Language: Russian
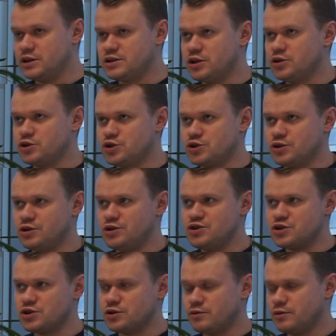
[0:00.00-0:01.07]
достаточно
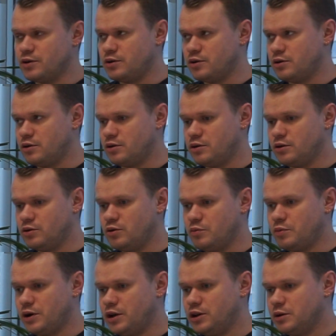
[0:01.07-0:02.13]
нишевый, но
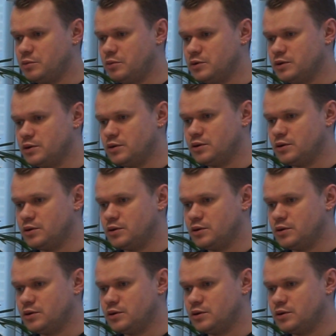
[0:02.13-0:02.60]
при этом